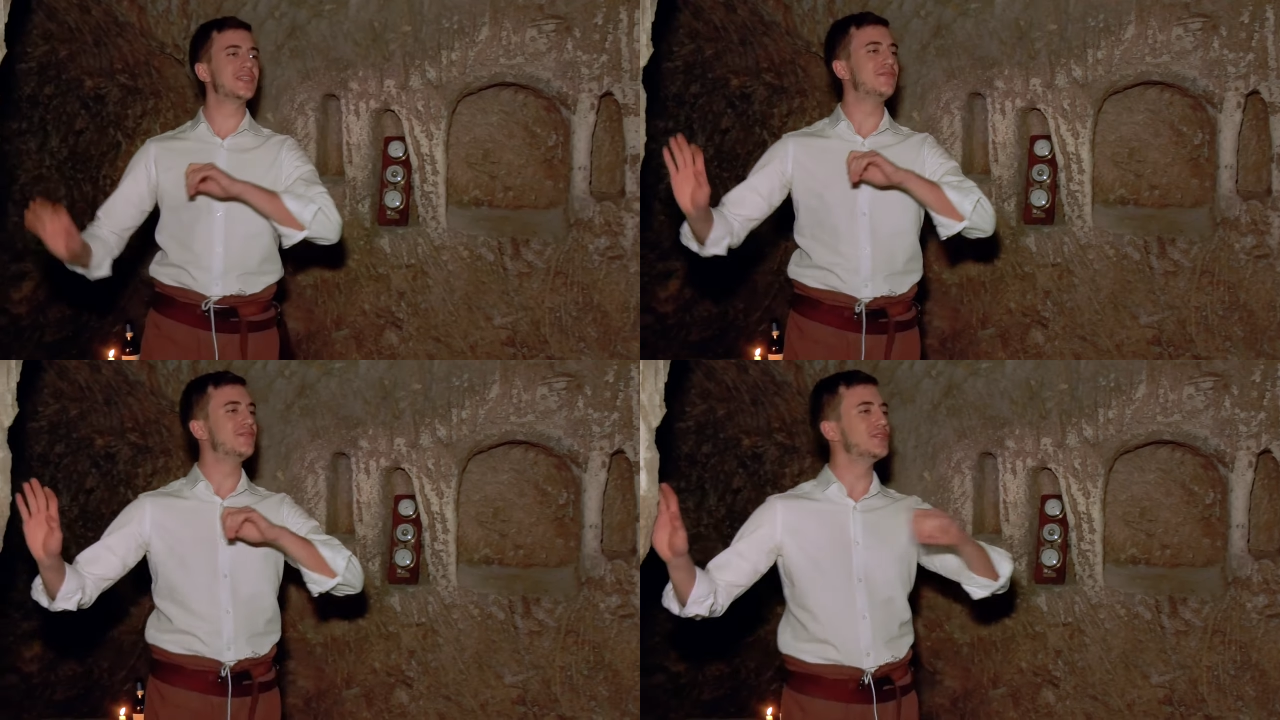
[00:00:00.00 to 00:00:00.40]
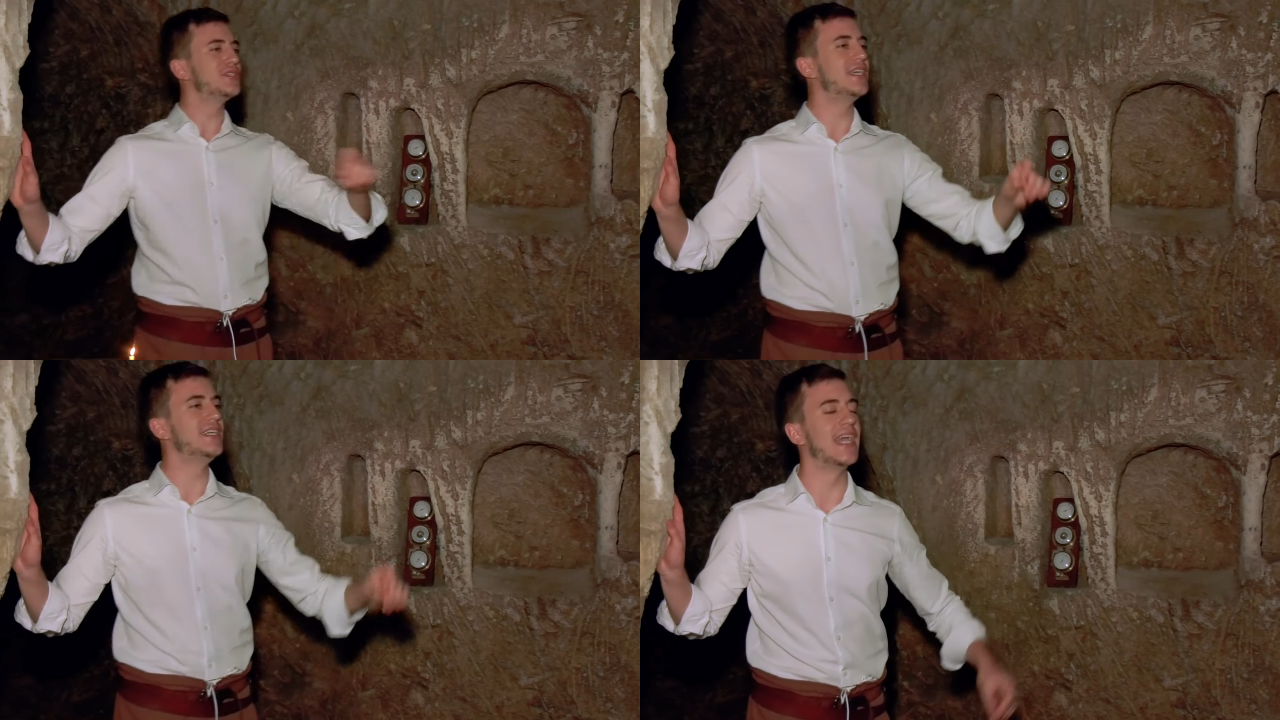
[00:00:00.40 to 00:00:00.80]
se
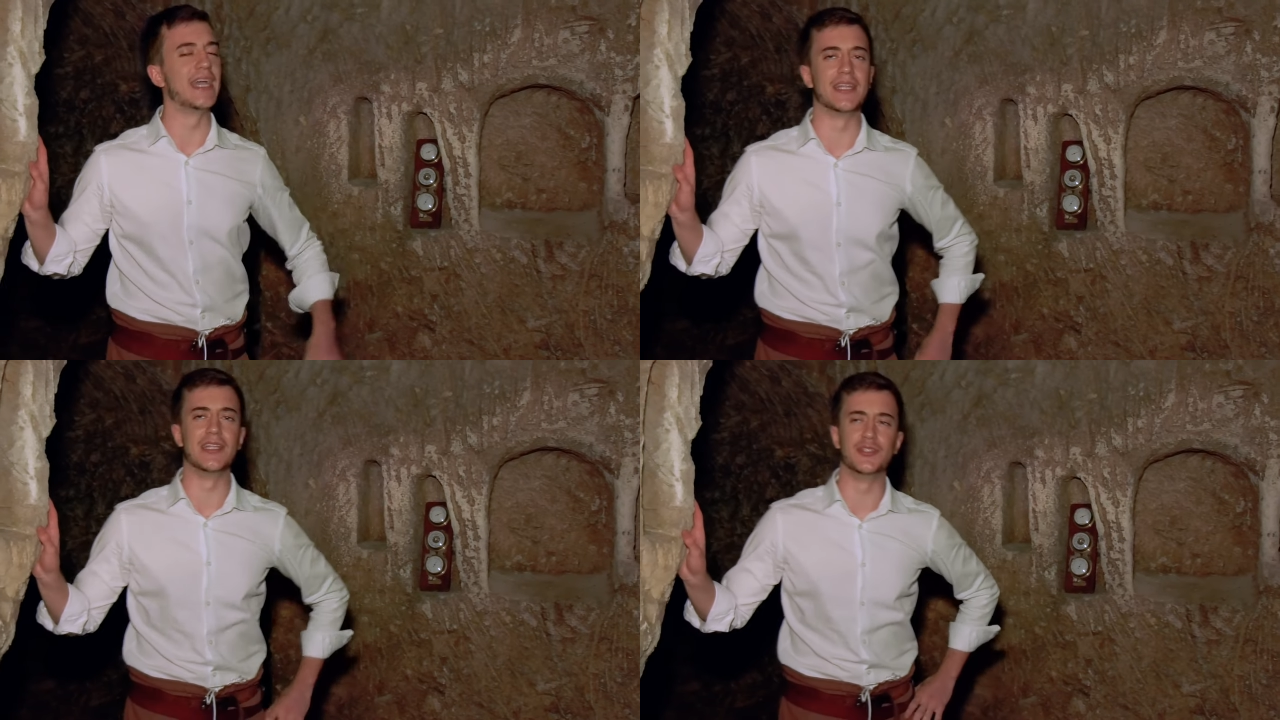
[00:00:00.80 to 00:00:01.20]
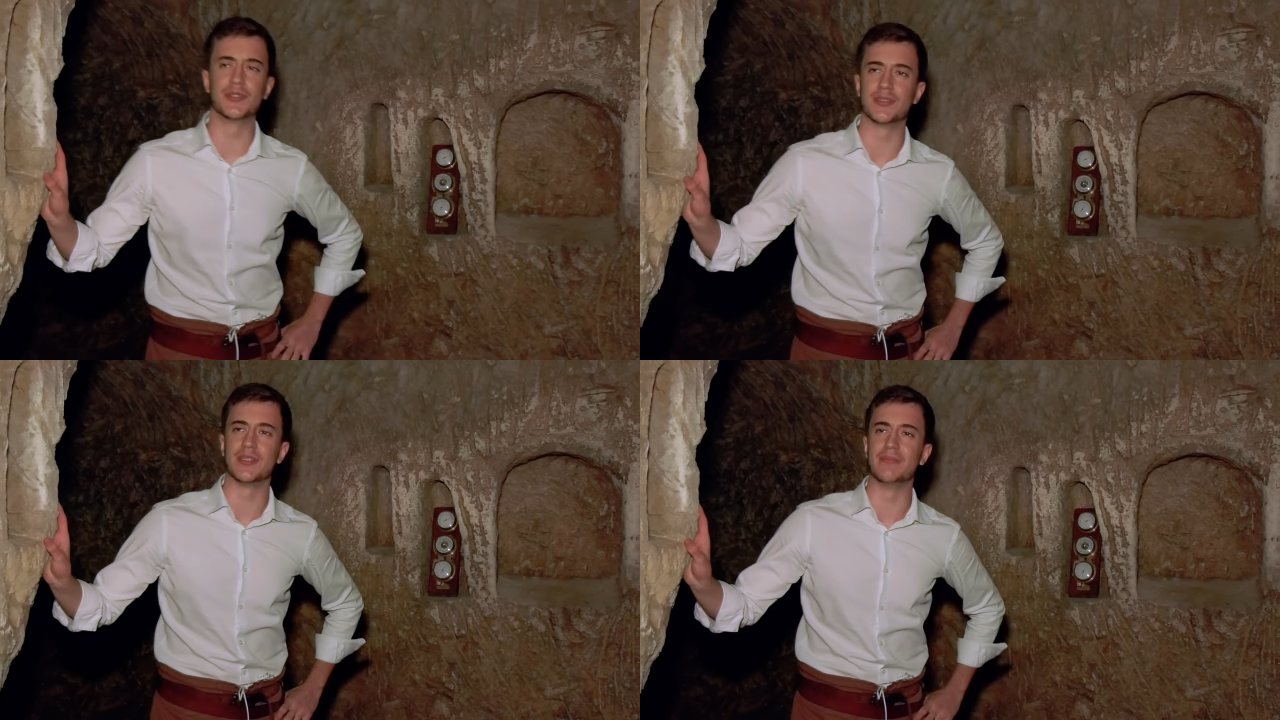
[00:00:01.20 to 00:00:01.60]
fosse ieri il
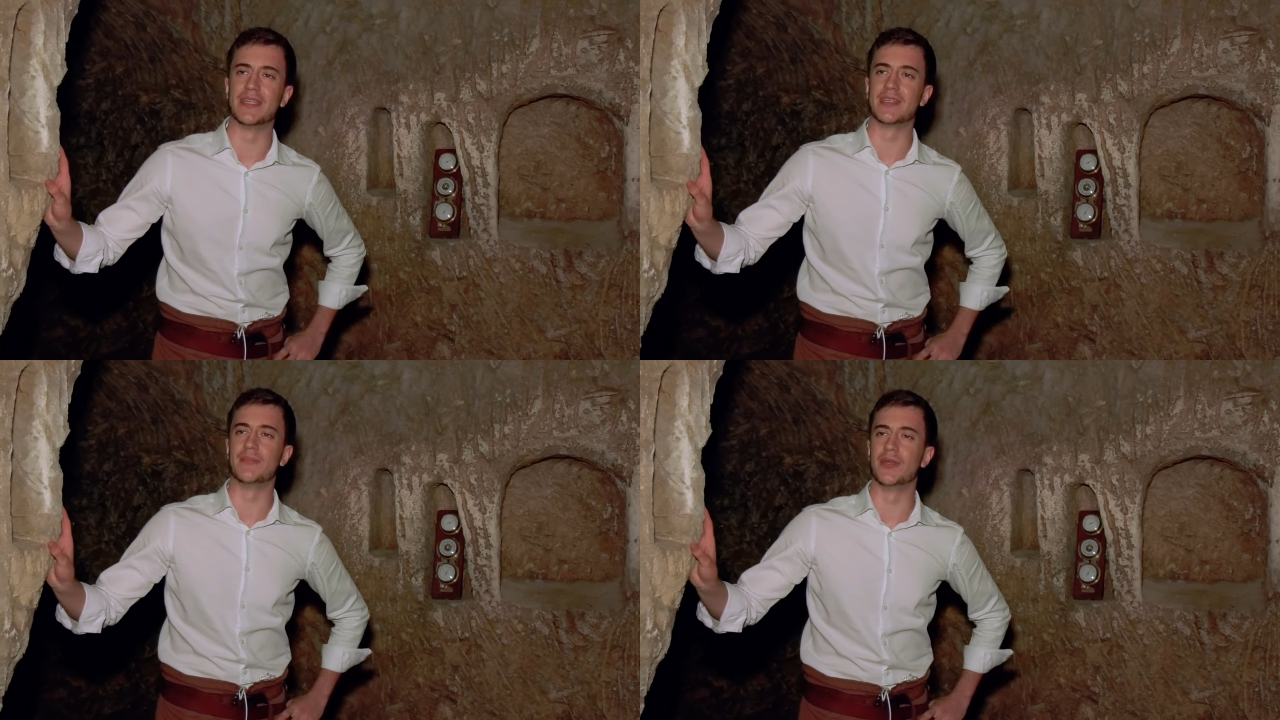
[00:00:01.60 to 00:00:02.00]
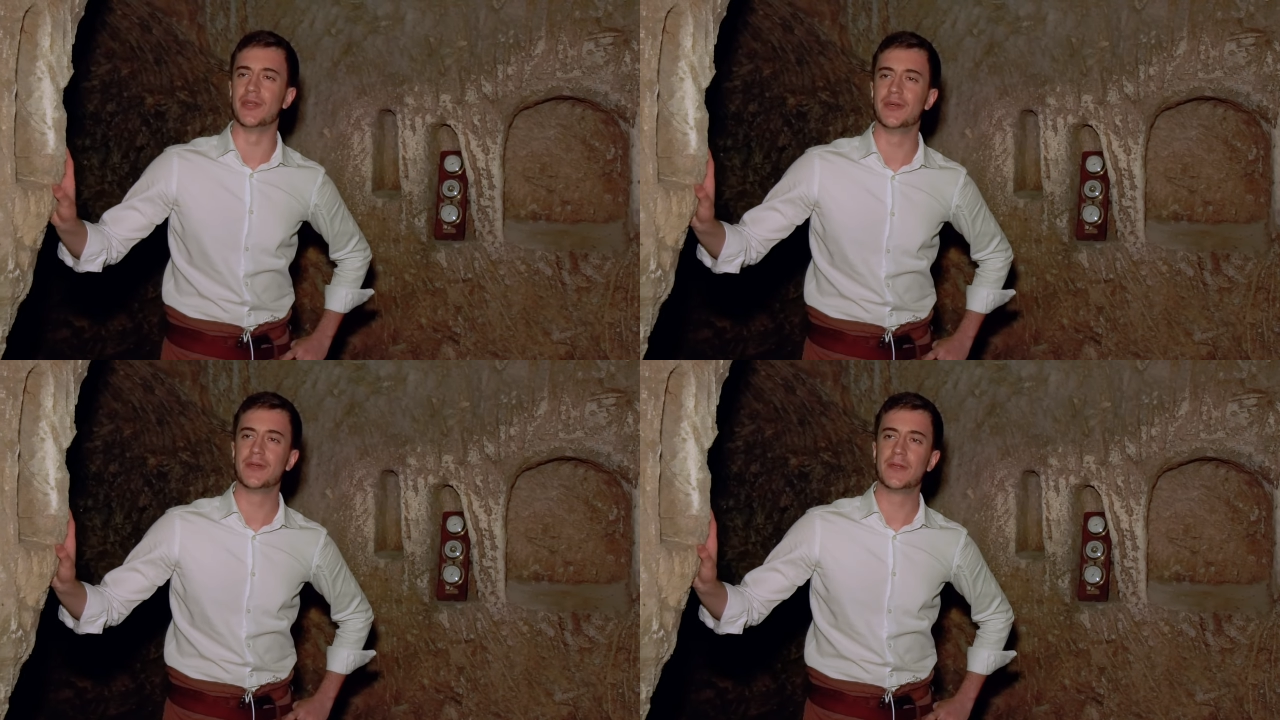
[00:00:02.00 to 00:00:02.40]
giorno del matrimonio,